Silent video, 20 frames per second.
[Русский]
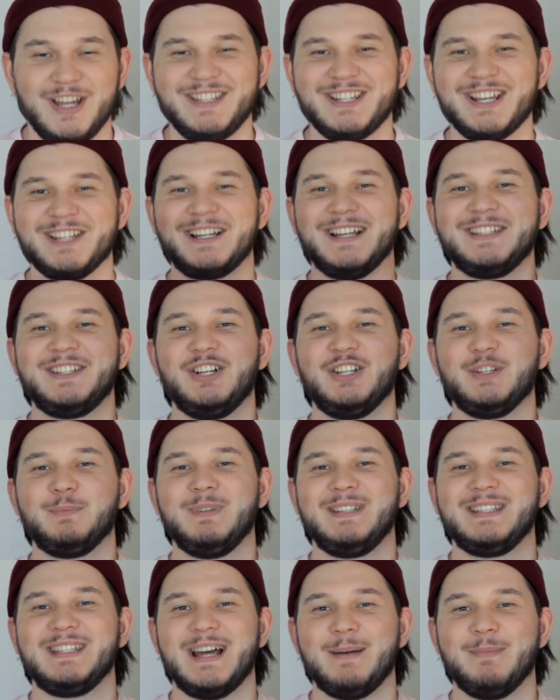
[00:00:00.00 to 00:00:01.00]
Начать хотелось
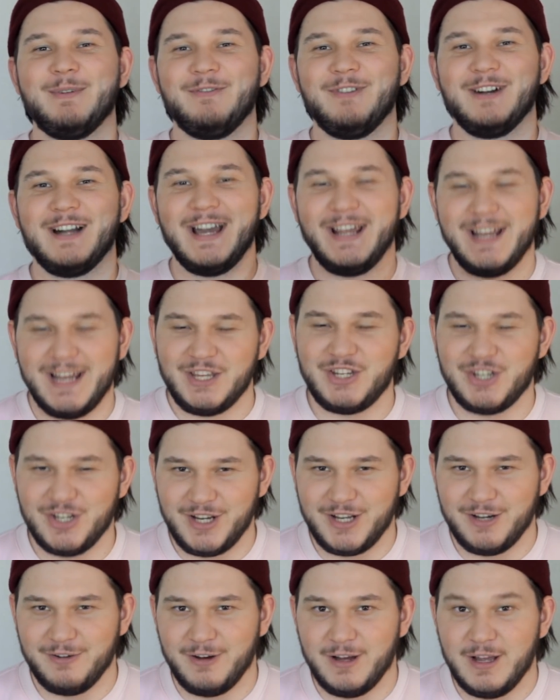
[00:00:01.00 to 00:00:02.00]
бы с самого
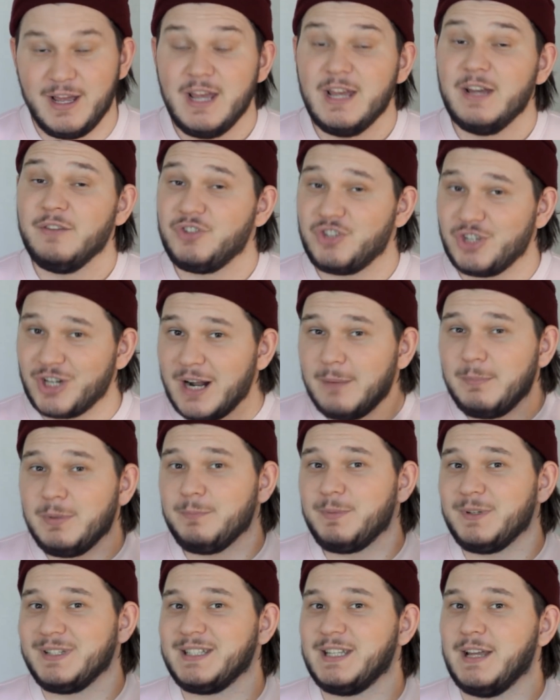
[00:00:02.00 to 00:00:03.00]
горяченького. Вчера
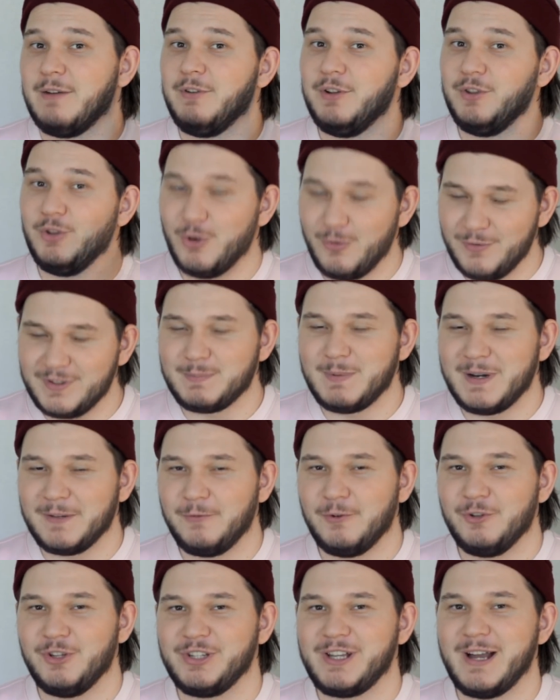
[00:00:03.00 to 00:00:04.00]
был представлен новый
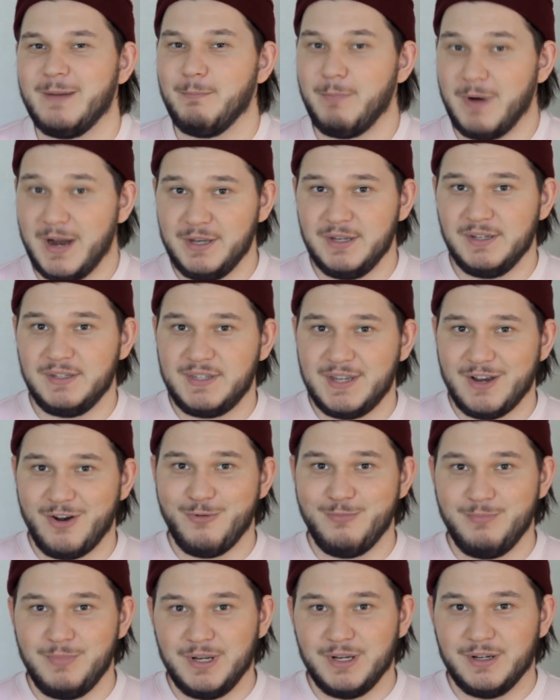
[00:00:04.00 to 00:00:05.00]
смартфон от компании
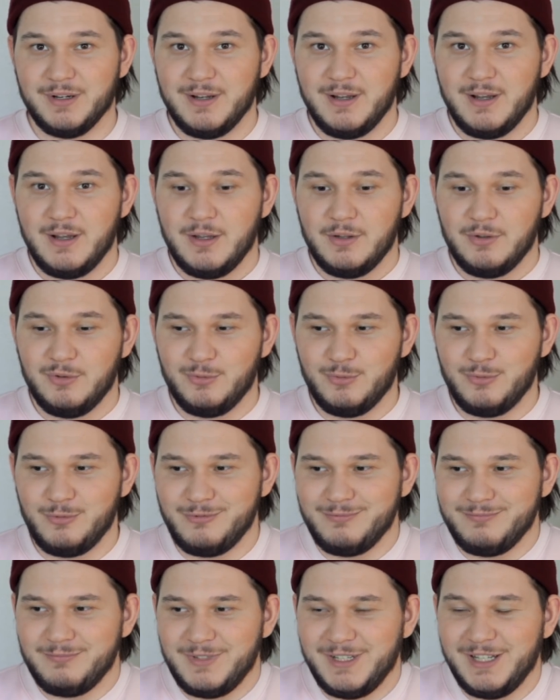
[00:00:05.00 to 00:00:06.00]
Xiaomi.
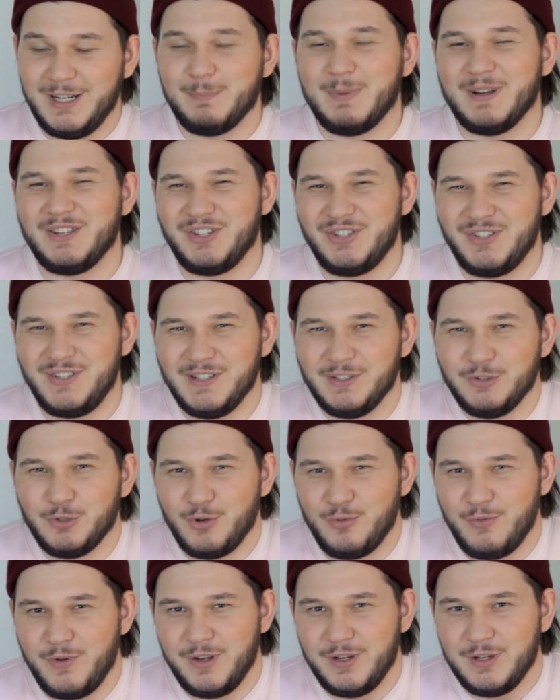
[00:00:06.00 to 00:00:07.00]
Ну, или почти
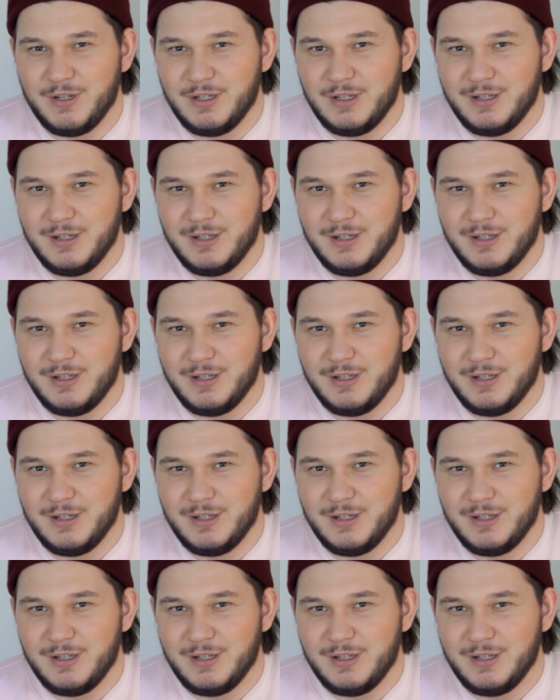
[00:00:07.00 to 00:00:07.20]
новый.